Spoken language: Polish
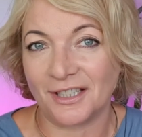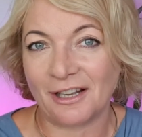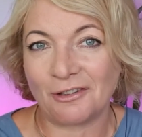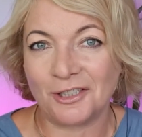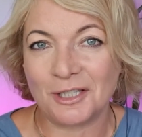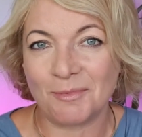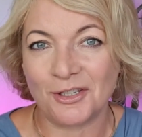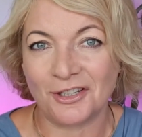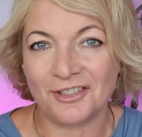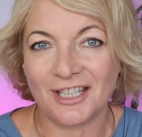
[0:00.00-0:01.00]
na koniec
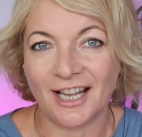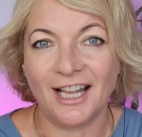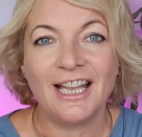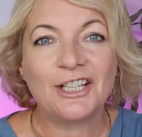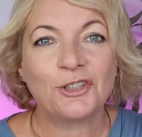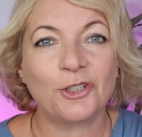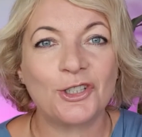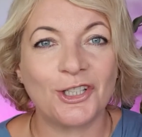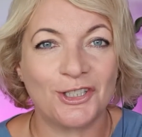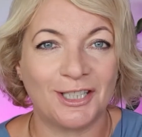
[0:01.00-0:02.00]
miesiąca, to
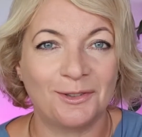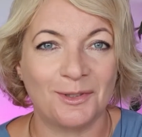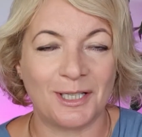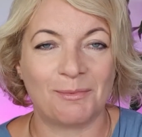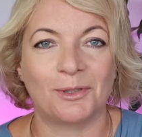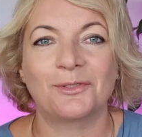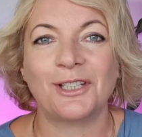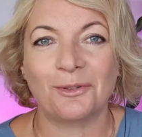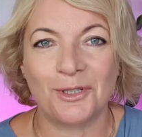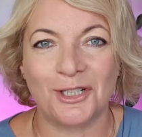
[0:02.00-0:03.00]
zostań tu ze mną.
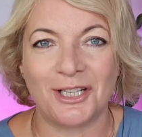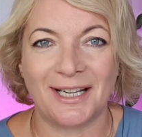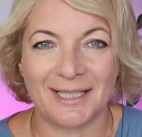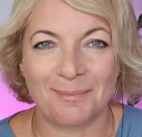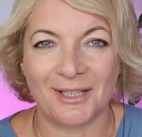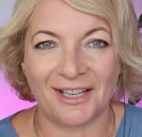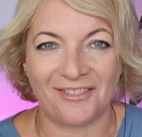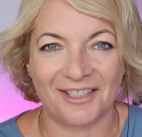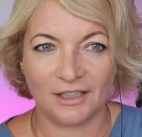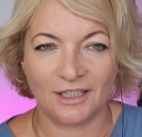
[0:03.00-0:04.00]
Nauczysz się, jak
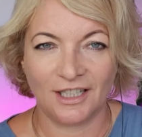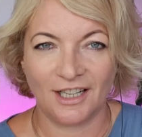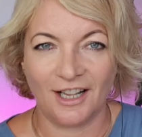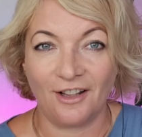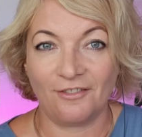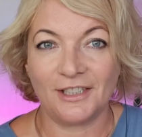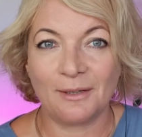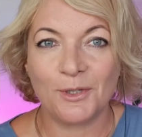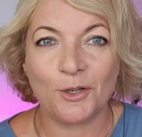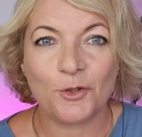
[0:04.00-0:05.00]
sprzedawać.
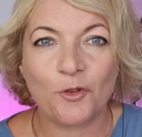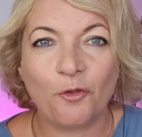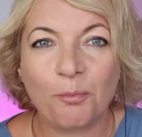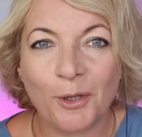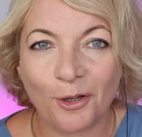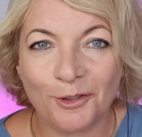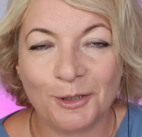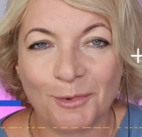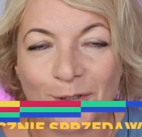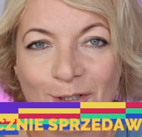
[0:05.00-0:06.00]
Witam Cię już w
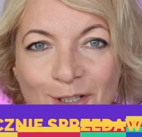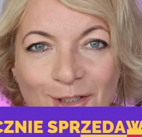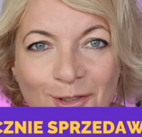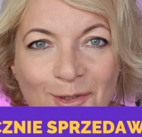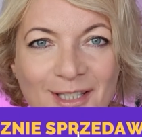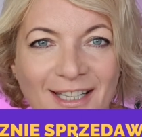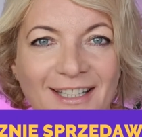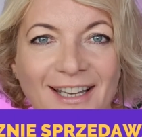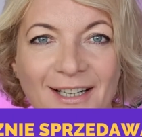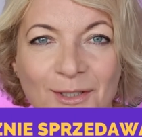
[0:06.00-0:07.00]
piątym odcinku z
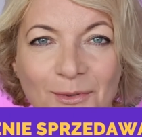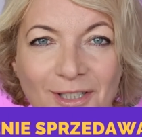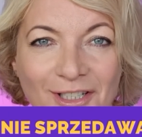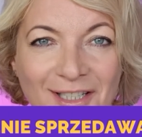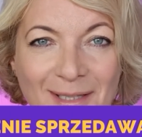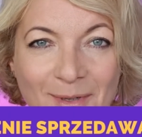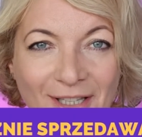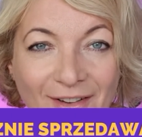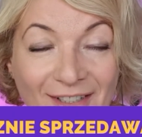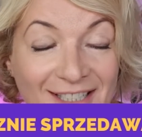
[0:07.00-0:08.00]
serii Jak skutecznie
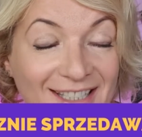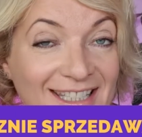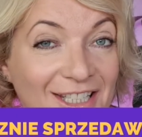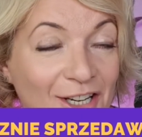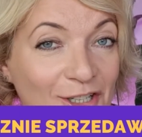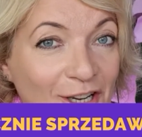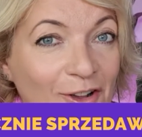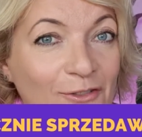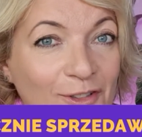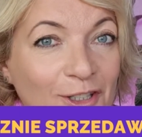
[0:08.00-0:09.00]
sprzedawać. Z
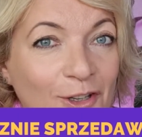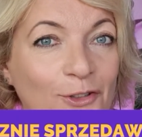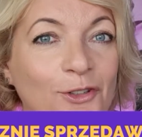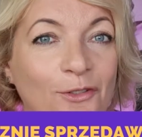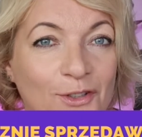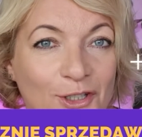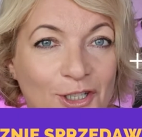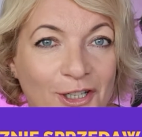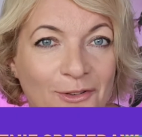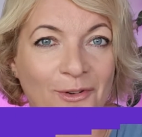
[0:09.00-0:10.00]
dzisiejszego wideo dowiesz
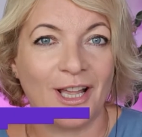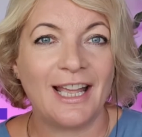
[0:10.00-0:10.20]
się,